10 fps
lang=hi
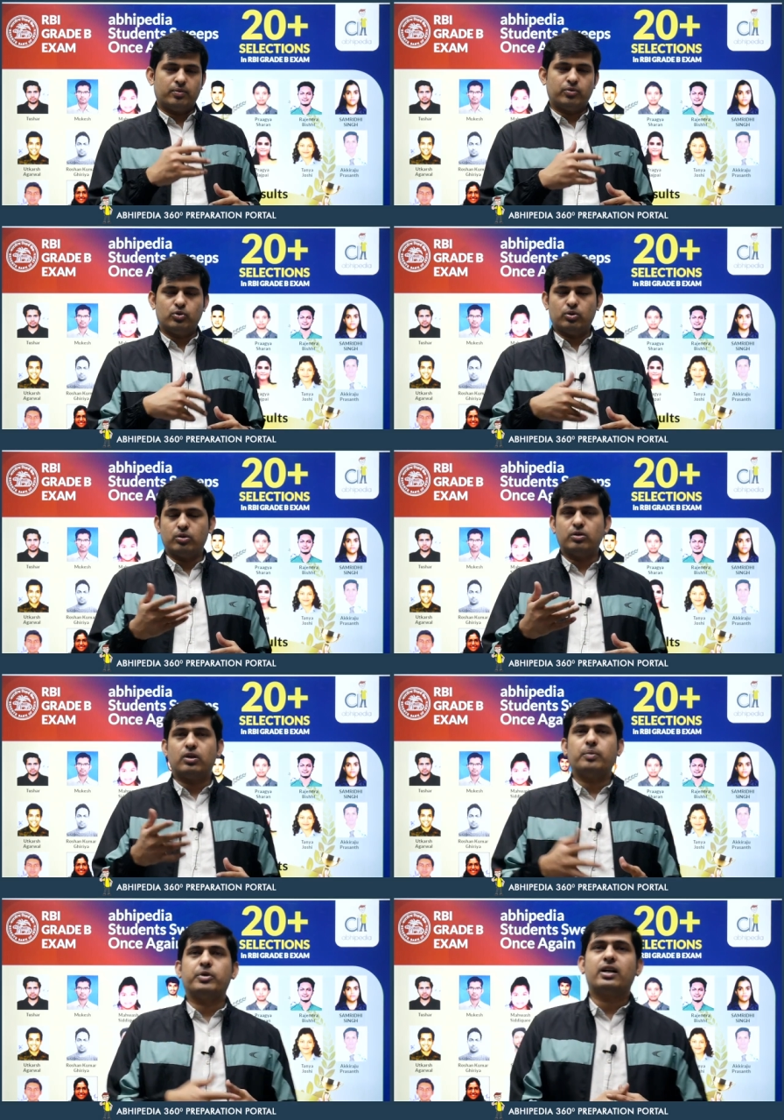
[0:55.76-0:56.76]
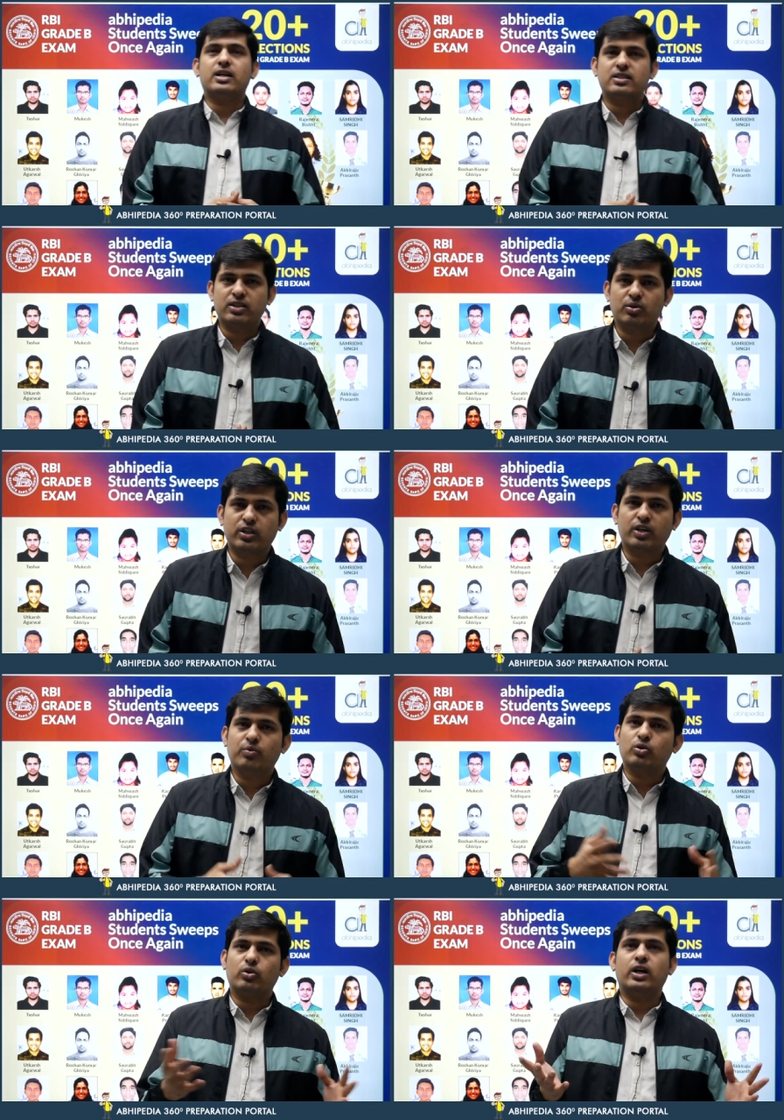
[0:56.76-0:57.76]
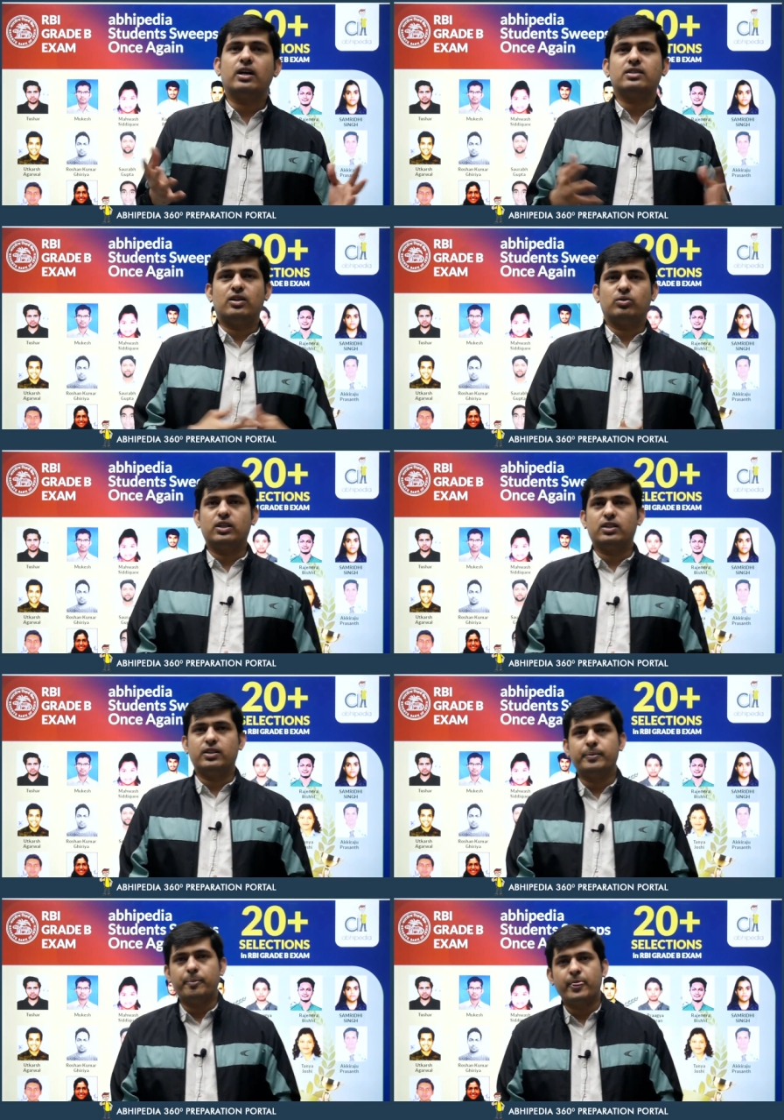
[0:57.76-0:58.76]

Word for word: जो आपके रास्ते होते हैं वो थोड़े आसान हो जाते हैं